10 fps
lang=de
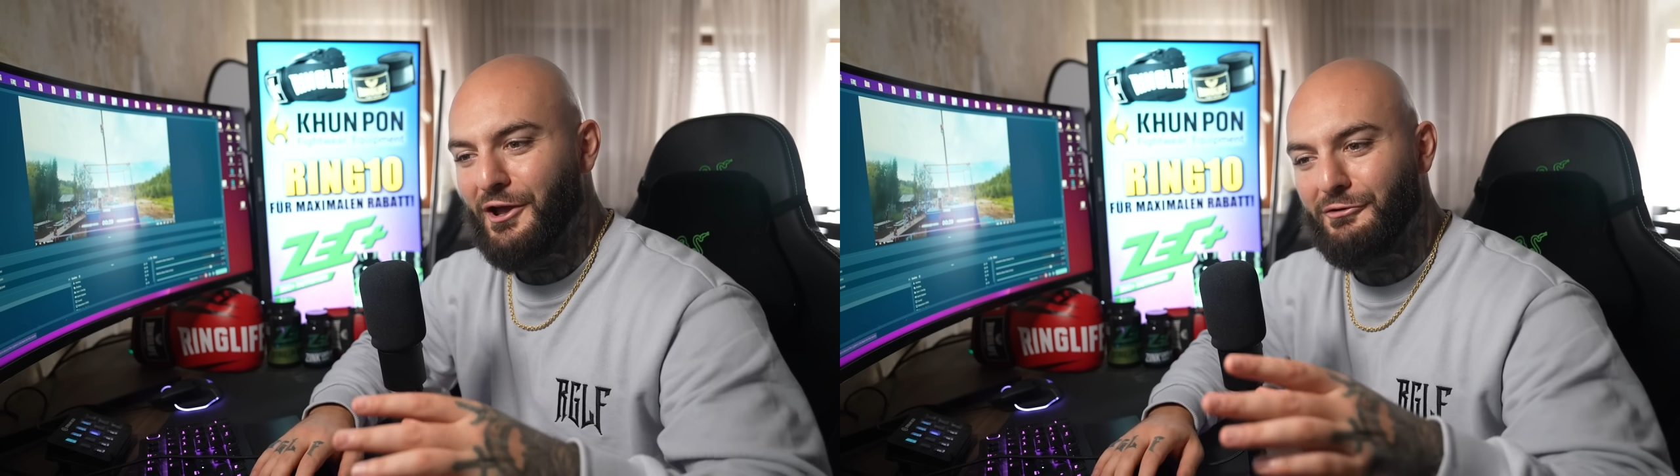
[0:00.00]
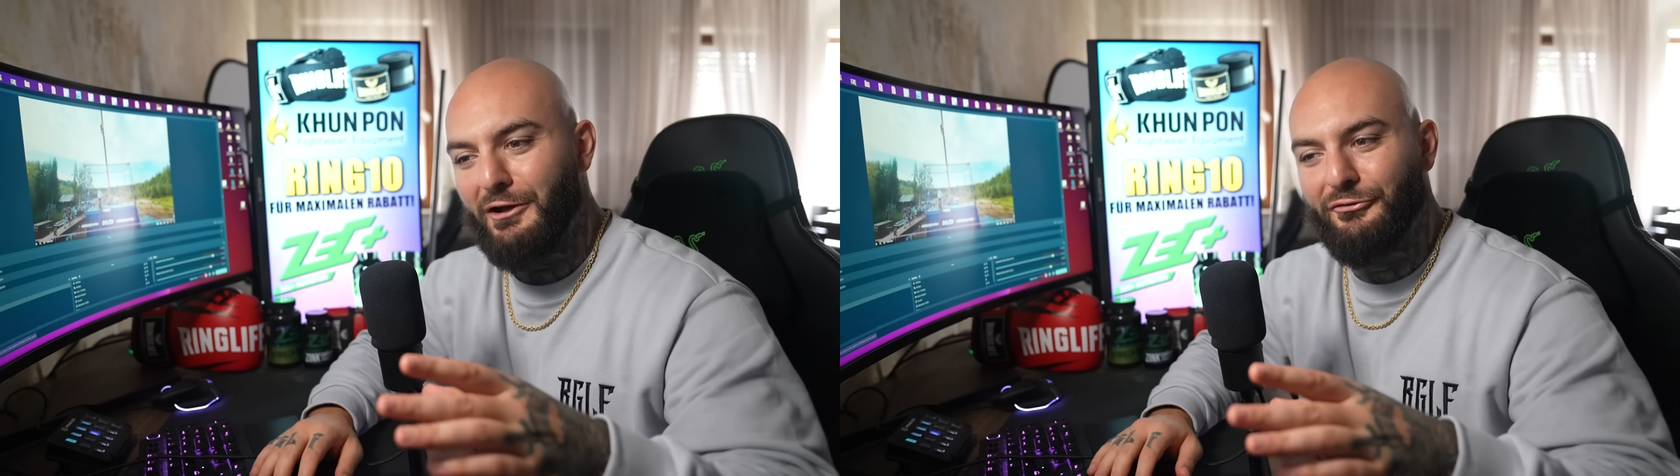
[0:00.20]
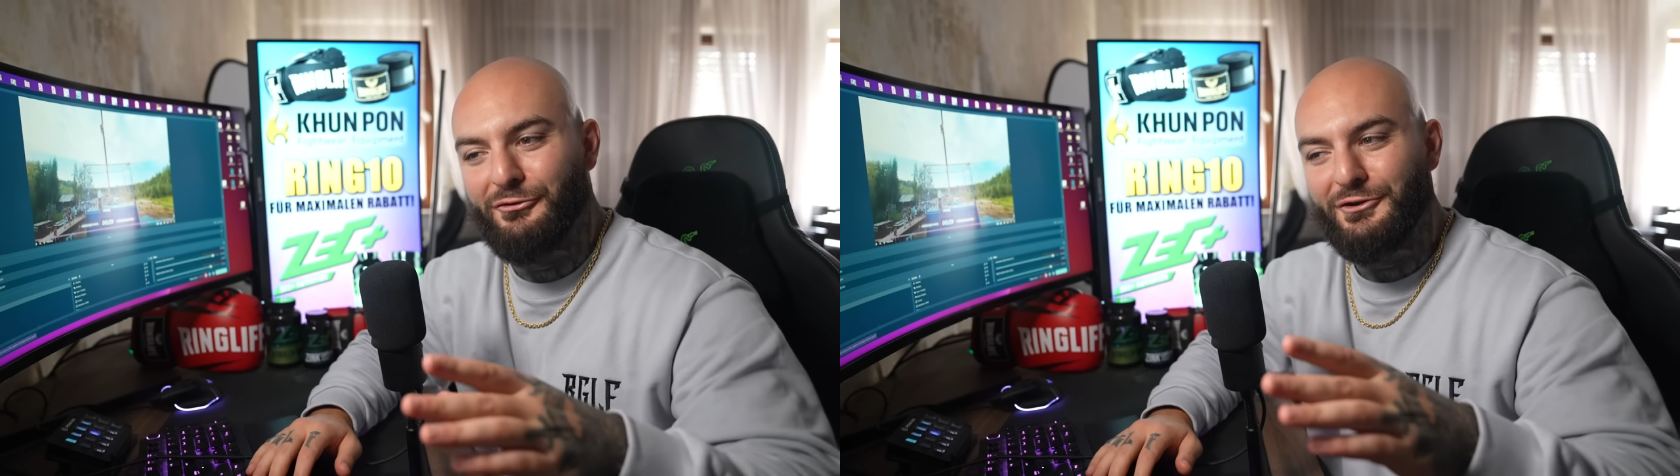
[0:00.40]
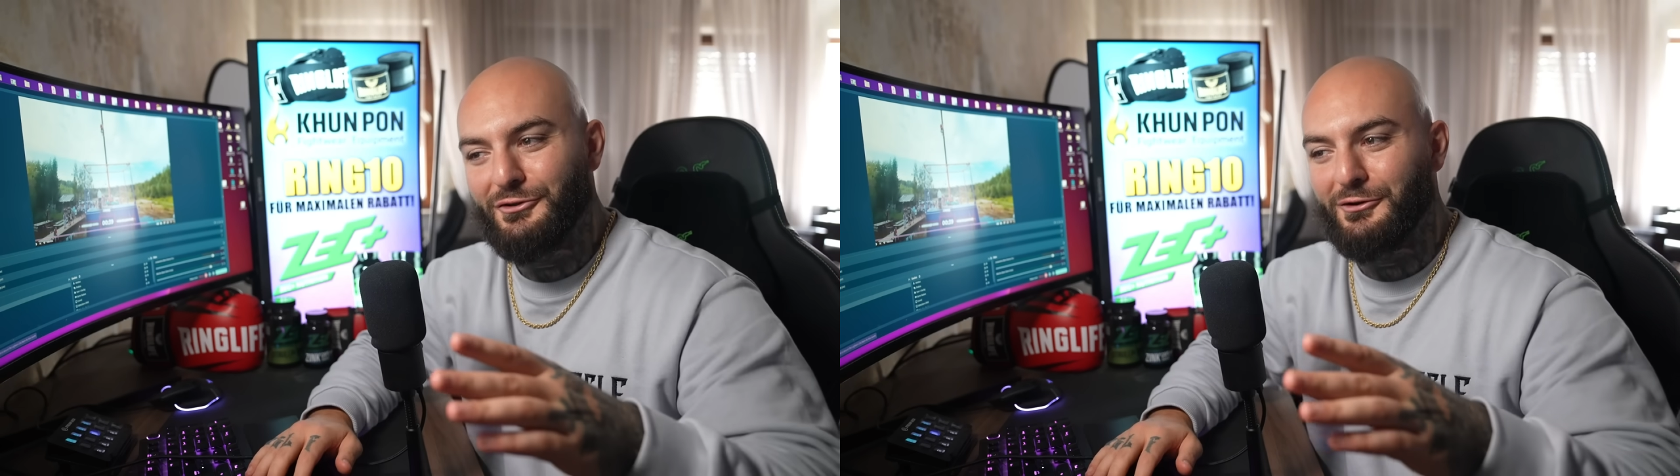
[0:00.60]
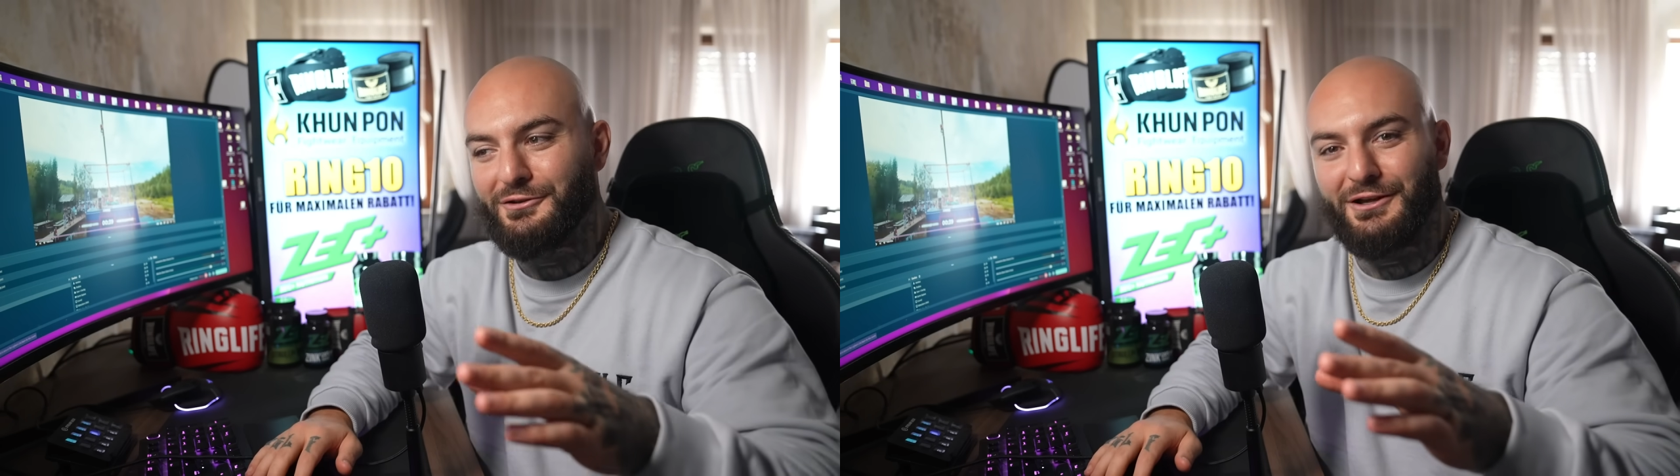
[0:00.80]
Der Referee,
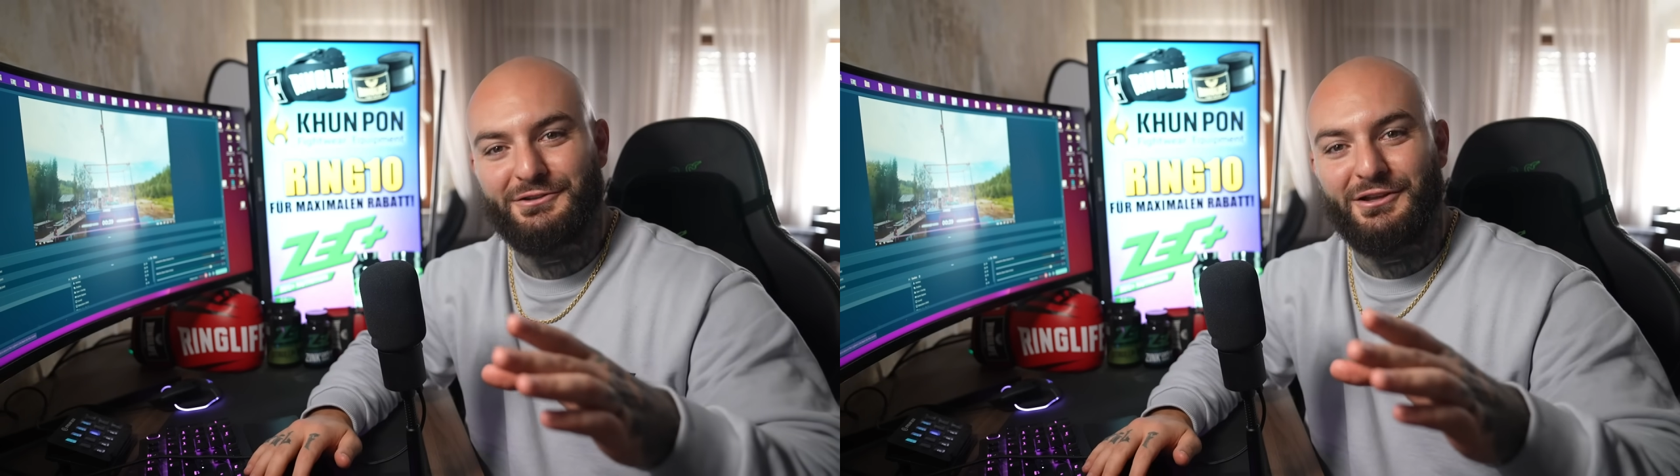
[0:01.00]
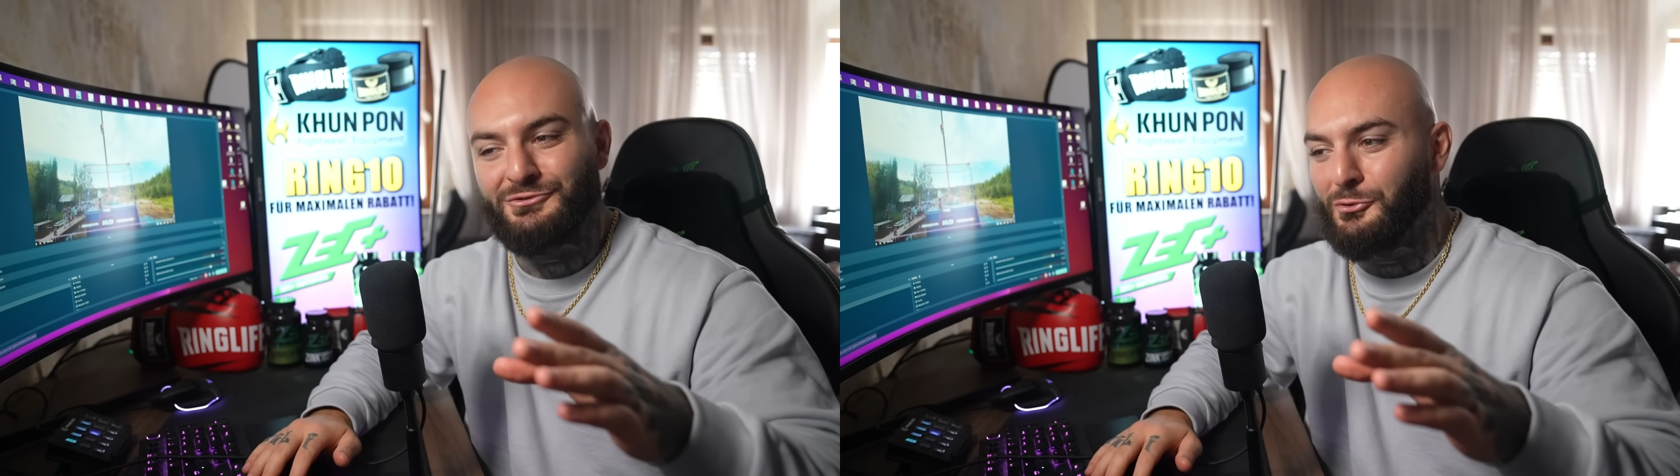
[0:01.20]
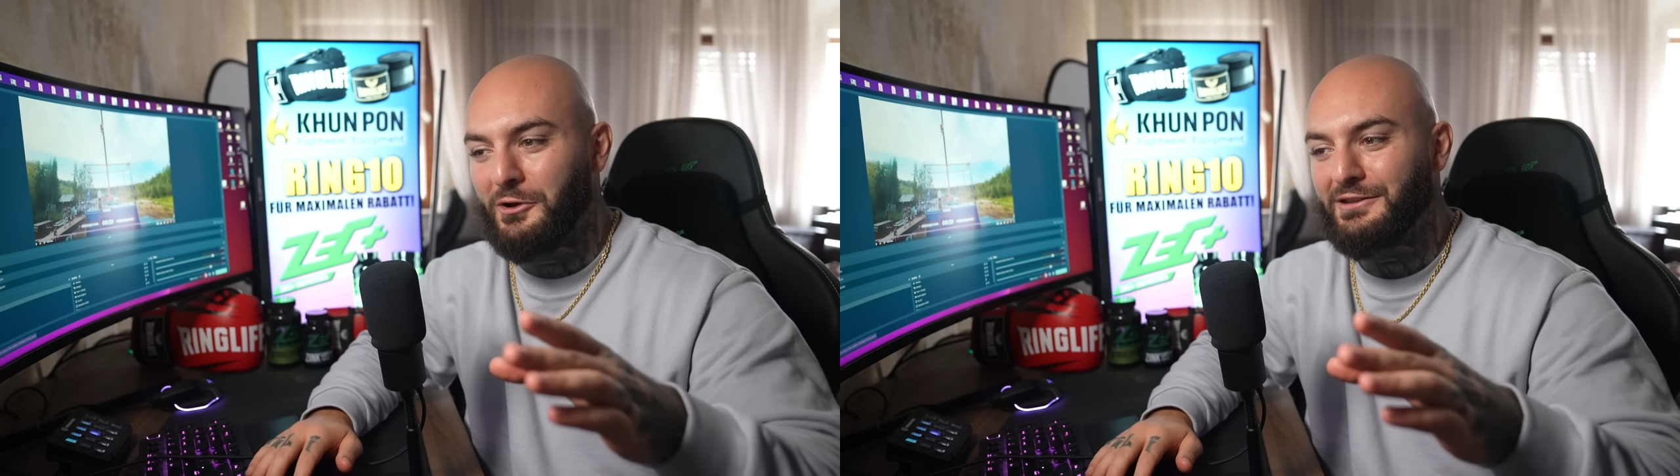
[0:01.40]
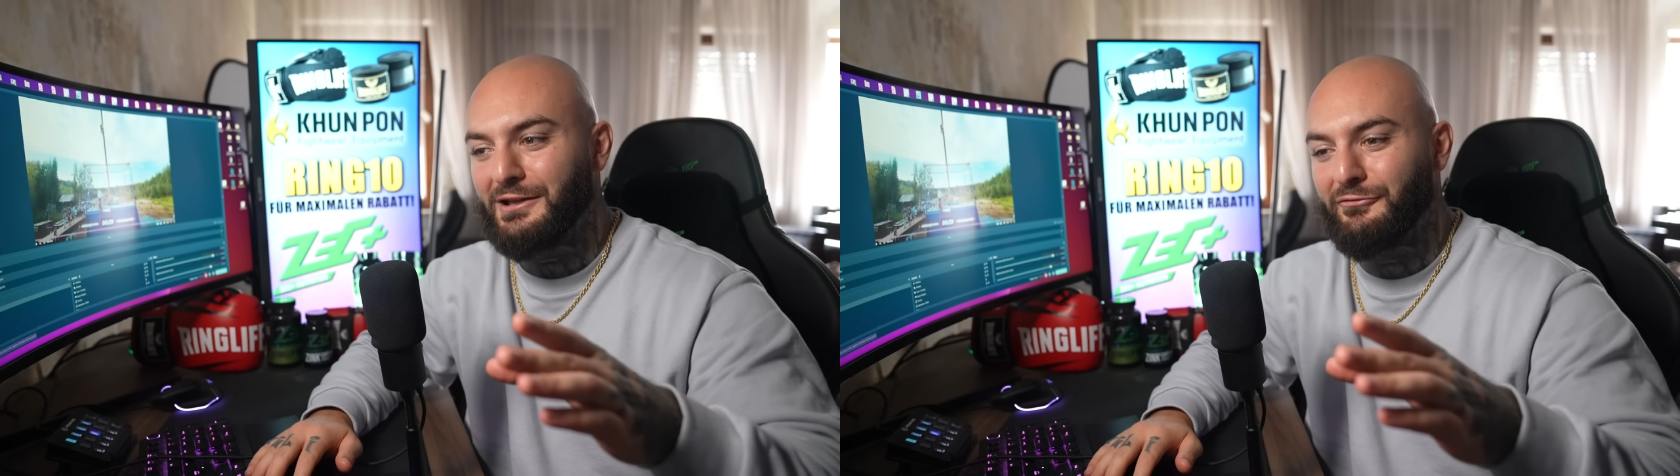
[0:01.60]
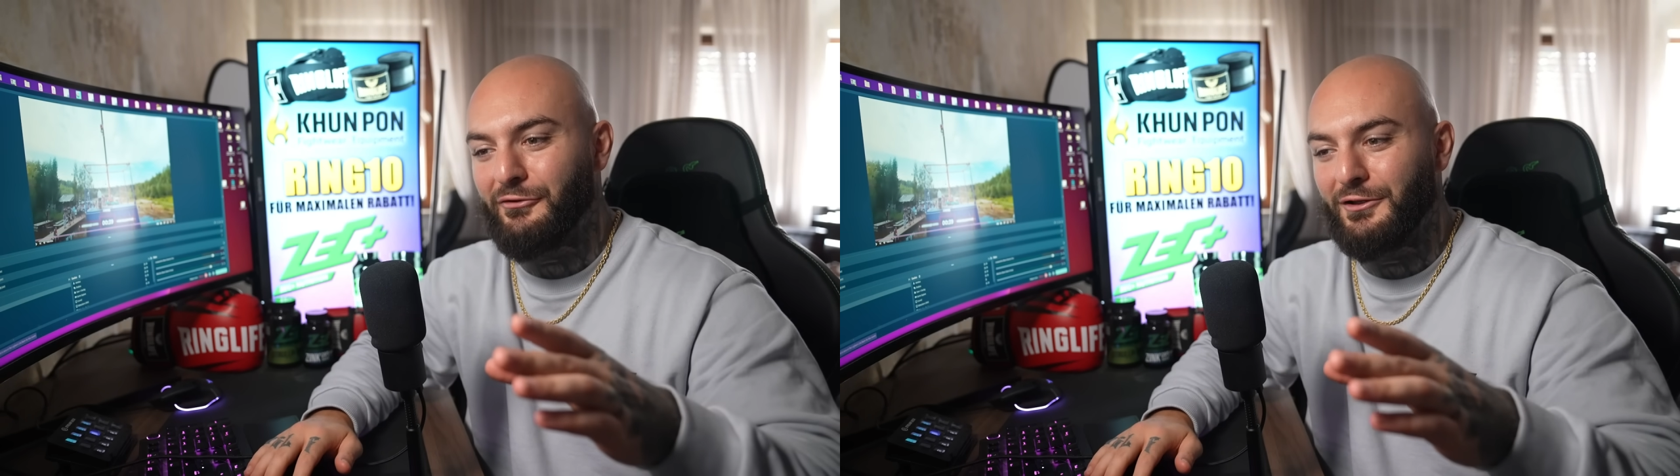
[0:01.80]
Junge, der hat gerade
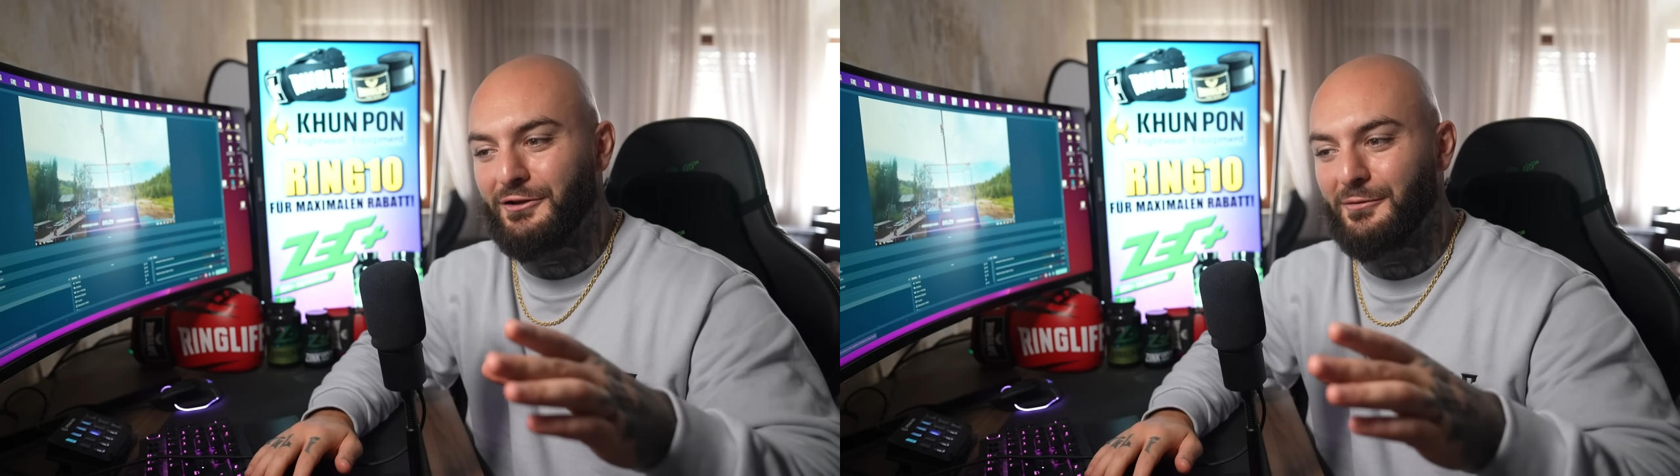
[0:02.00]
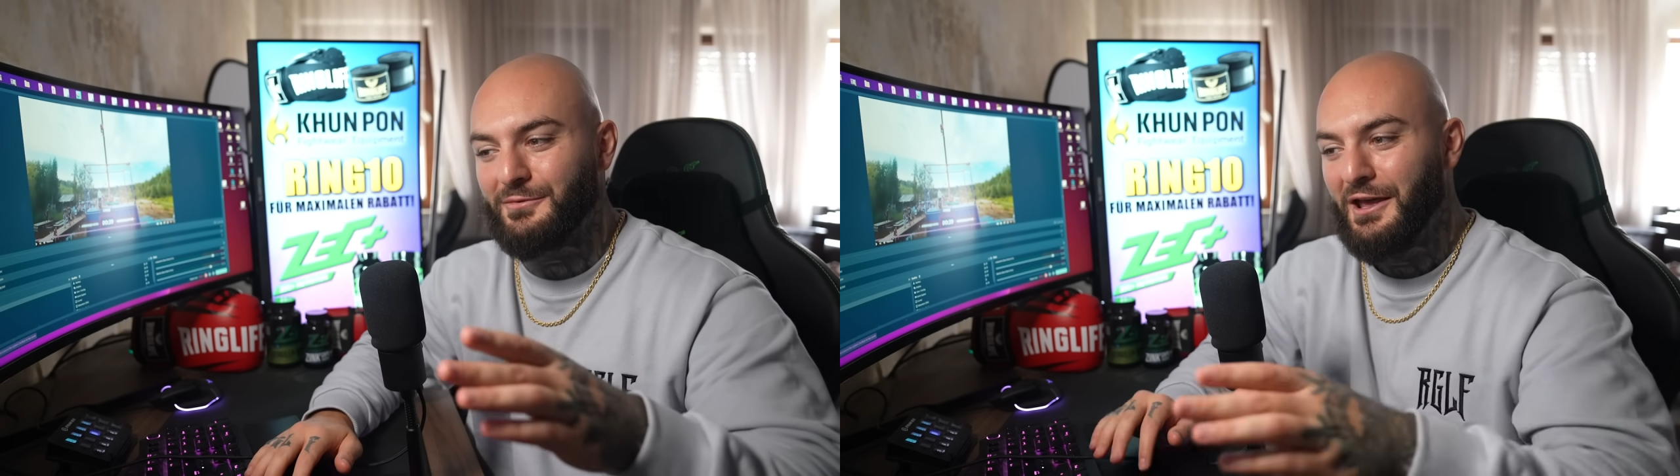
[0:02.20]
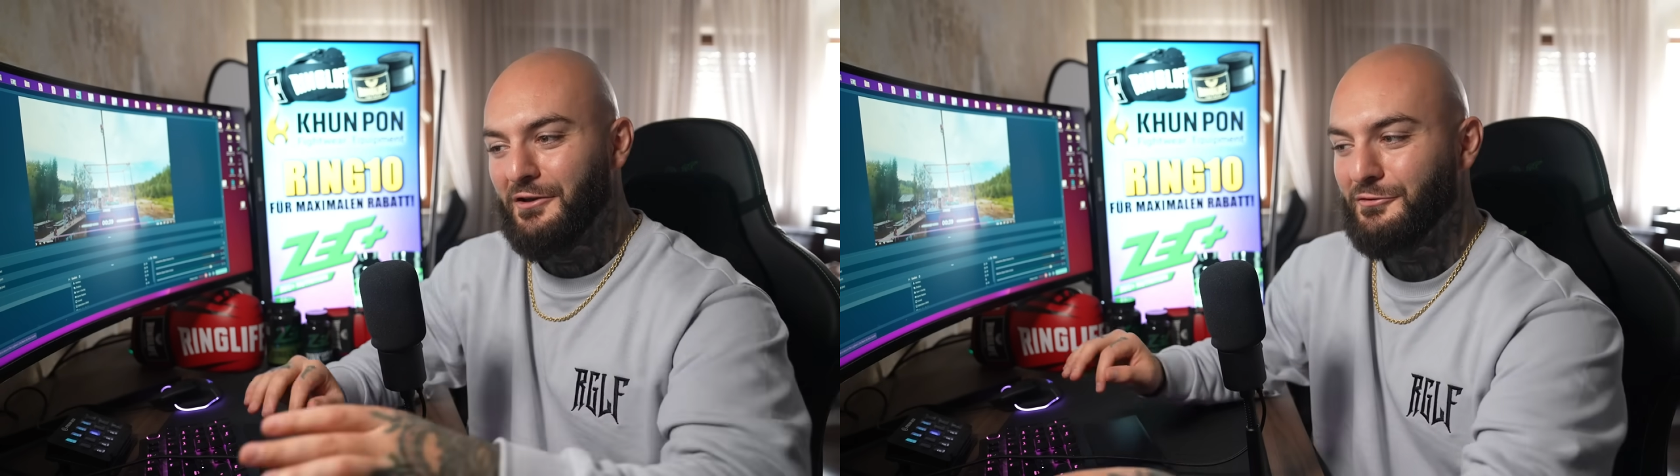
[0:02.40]
Tourette-Anfall gehabt.